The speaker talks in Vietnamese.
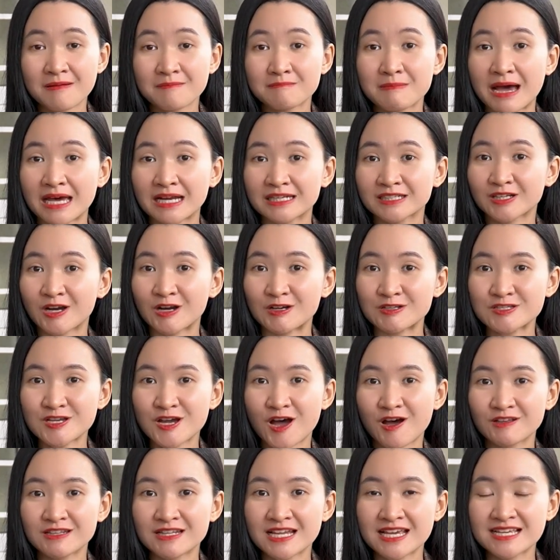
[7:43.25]
bạn có
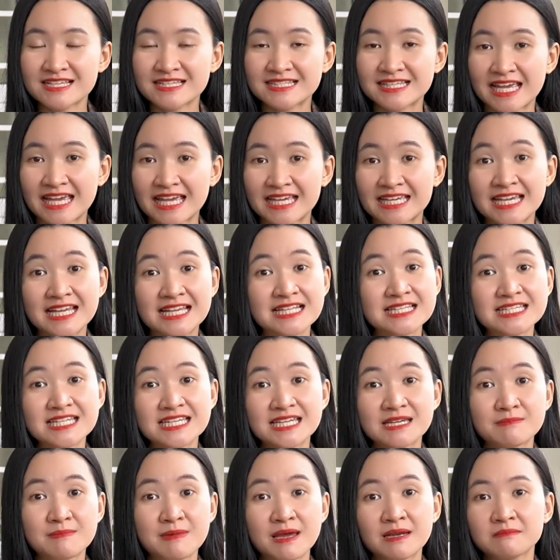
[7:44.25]
chọn sẽ kiên
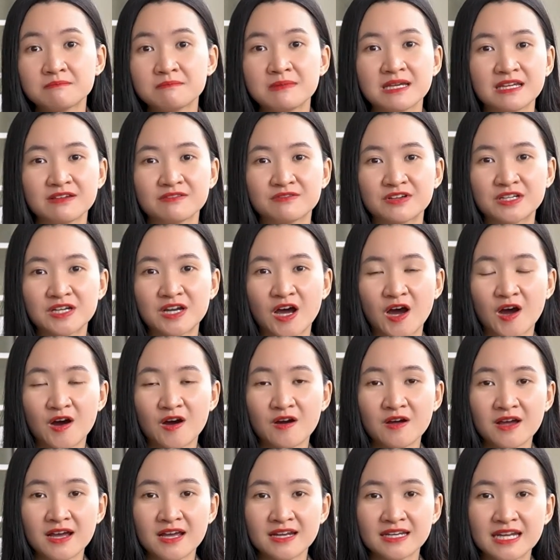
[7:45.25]
trì bền bỉ với
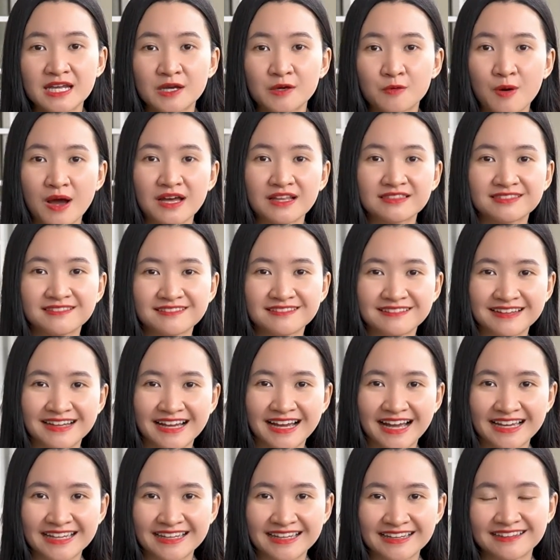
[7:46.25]
nó đi qua từng
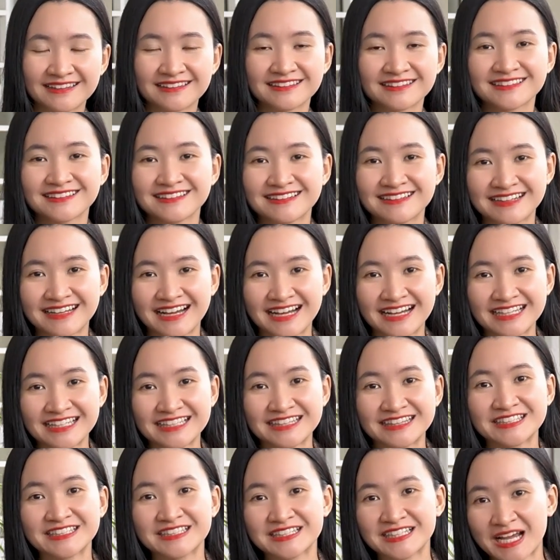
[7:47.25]
ngày từng
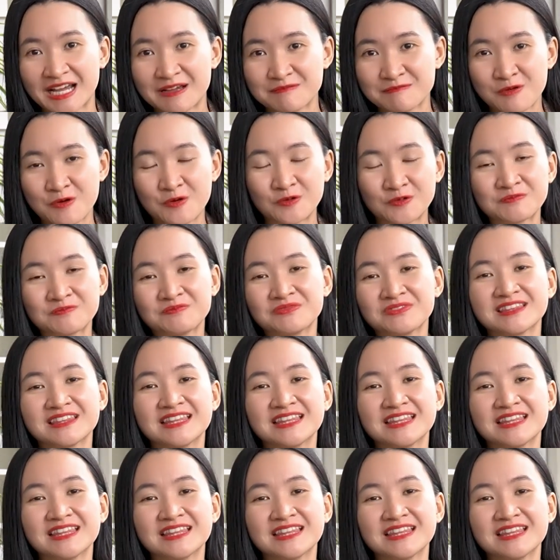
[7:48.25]
ngày từng ngày một